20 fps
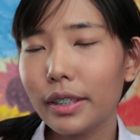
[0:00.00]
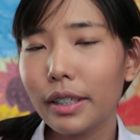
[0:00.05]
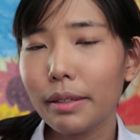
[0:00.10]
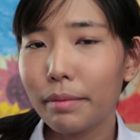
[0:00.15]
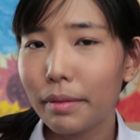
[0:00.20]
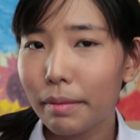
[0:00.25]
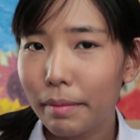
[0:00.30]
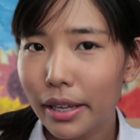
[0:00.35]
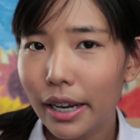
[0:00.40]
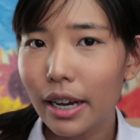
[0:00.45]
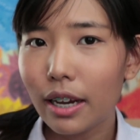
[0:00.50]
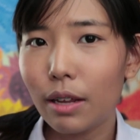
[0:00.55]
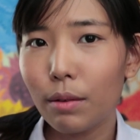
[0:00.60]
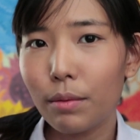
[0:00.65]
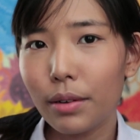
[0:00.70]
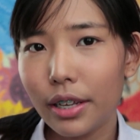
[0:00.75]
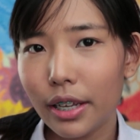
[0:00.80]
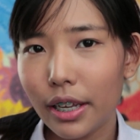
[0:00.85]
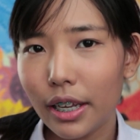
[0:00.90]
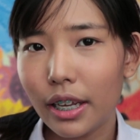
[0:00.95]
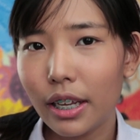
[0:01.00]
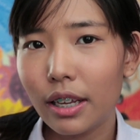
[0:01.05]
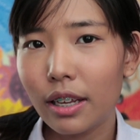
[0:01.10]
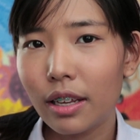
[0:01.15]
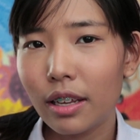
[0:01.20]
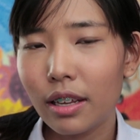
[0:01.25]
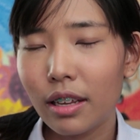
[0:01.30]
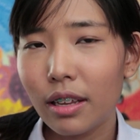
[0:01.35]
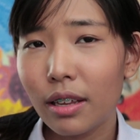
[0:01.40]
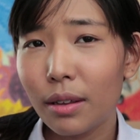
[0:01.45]
ซึ่งไม่มีอะไรเลยเว้ย
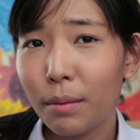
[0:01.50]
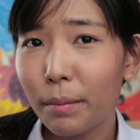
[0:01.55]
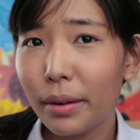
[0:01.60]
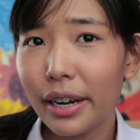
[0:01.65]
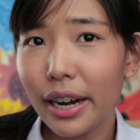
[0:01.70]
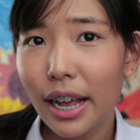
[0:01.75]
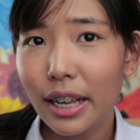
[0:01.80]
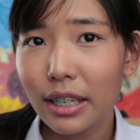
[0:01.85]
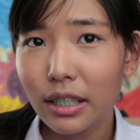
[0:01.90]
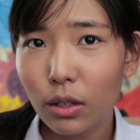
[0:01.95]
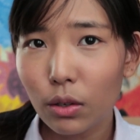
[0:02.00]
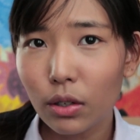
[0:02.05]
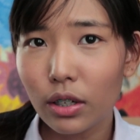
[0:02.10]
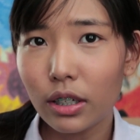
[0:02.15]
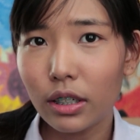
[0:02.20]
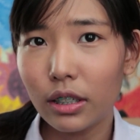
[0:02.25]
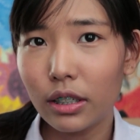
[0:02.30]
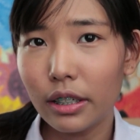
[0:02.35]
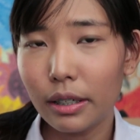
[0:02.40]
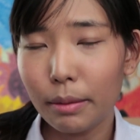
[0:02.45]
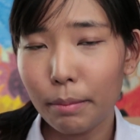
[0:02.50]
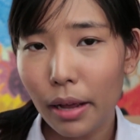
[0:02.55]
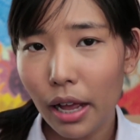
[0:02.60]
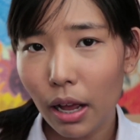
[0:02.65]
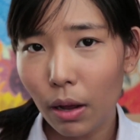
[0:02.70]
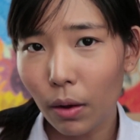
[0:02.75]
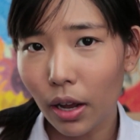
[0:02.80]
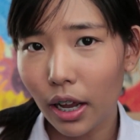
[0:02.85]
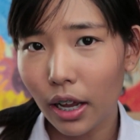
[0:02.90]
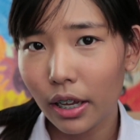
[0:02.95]
เหมือนหน้าสดเลยหรือเป
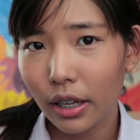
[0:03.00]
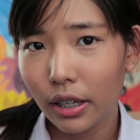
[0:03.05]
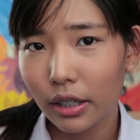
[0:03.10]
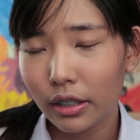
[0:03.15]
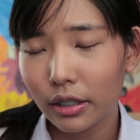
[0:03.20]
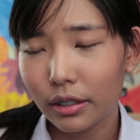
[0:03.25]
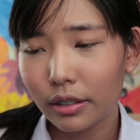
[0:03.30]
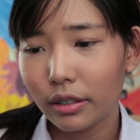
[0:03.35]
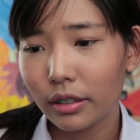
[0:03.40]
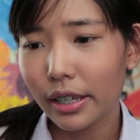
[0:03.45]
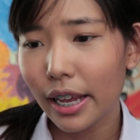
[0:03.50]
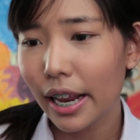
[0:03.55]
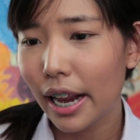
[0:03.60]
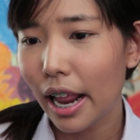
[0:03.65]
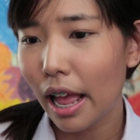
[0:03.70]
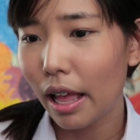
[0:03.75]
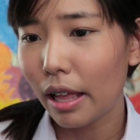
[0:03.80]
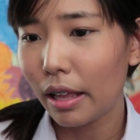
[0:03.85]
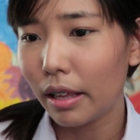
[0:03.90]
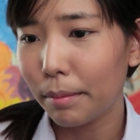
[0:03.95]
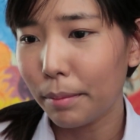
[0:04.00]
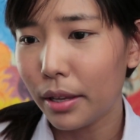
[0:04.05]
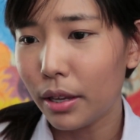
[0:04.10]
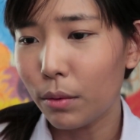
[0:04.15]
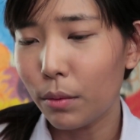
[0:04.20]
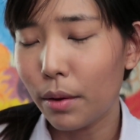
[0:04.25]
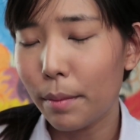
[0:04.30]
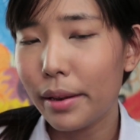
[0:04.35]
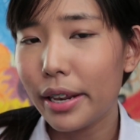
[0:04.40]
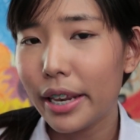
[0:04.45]
ล่าวะแค่ทา
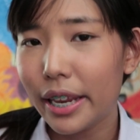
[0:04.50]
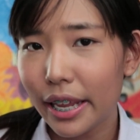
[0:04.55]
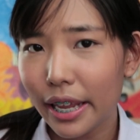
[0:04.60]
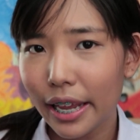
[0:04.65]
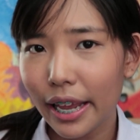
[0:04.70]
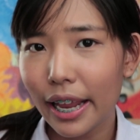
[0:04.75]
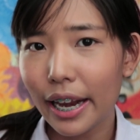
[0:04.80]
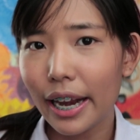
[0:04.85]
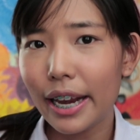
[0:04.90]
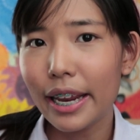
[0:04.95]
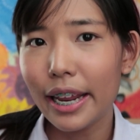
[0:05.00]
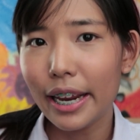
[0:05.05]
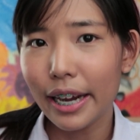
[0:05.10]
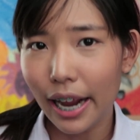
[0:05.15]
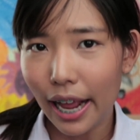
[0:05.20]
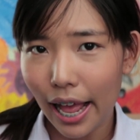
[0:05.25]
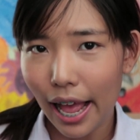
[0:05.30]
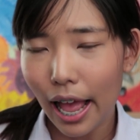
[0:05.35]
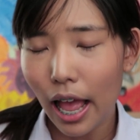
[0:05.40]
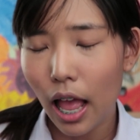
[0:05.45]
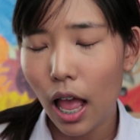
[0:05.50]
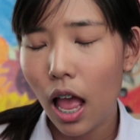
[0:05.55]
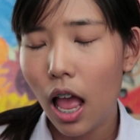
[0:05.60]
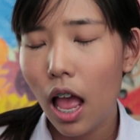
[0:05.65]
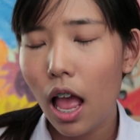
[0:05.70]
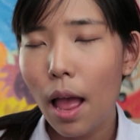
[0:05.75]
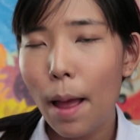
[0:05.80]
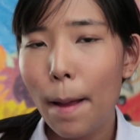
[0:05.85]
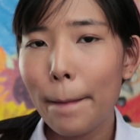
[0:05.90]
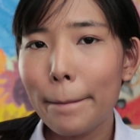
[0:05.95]
ผิวให้มันดีแค่นั้นเองนะคะ
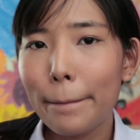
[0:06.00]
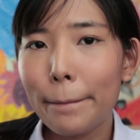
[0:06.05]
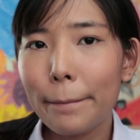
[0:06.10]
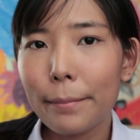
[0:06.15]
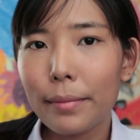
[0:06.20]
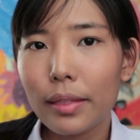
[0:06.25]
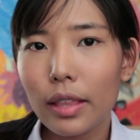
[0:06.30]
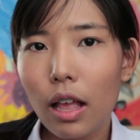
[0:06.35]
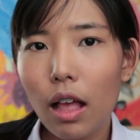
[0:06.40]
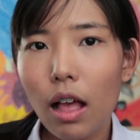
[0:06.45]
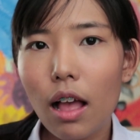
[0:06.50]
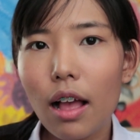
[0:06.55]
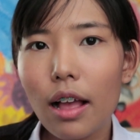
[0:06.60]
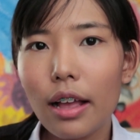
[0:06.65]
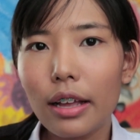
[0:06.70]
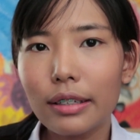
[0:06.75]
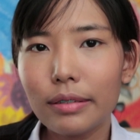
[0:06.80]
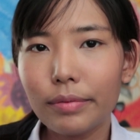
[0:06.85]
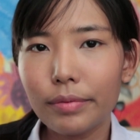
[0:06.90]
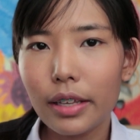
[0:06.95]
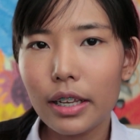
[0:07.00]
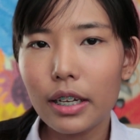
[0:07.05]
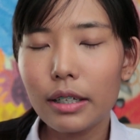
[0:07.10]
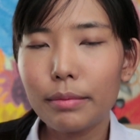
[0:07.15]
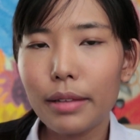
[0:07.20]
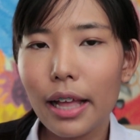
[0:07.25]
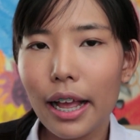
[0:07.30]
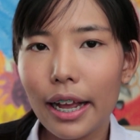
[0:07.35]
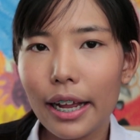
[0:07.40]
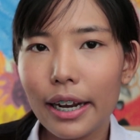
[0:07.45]
ก็อย่า
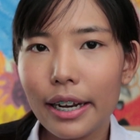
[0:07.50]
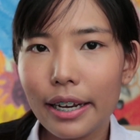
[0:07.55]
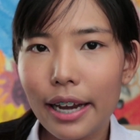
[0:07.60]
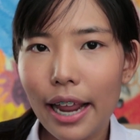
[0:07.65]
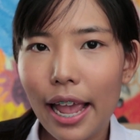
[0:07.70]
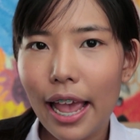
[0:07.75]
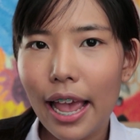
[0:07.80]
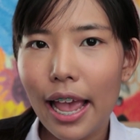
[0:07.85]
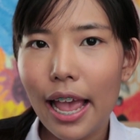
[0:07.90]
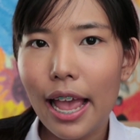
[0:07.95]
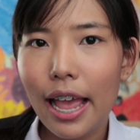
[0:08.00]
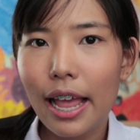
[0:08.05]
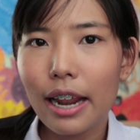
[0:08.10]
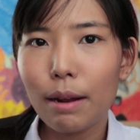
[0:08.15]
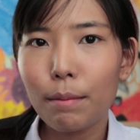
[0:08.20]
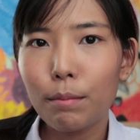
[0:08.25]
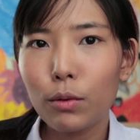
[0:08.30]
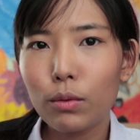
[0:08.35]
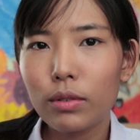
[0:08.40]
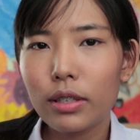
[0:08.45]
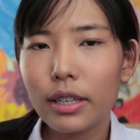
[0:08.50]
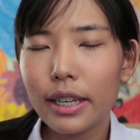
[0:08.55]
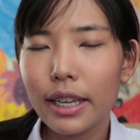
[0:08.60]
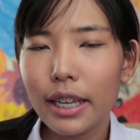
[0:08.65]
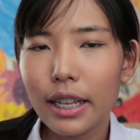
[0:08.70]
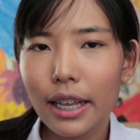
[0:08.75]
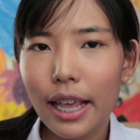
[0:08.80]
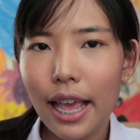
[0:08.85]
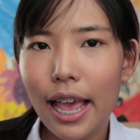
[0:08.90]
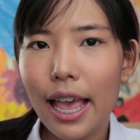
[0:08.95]
ลืมทากันแดดบำรุงส
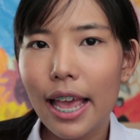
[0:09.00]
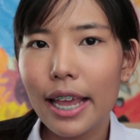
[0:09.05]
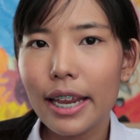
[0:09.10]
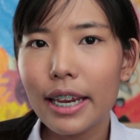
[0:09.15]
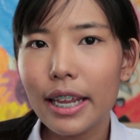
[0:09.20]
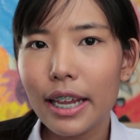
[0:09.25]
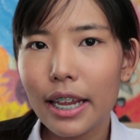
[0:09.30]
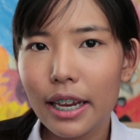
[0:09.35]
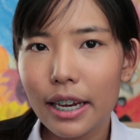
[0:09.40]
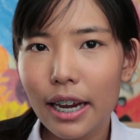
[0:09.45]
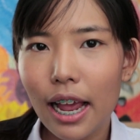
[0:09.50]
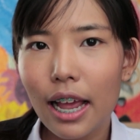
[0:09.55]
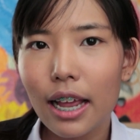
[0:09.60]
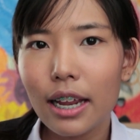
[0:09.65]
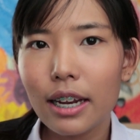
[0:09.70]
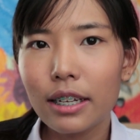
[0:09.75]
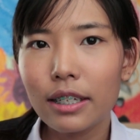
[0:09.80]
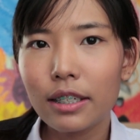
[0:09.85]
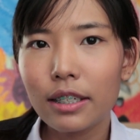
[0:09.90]
กินแคร์ให้ดีนะ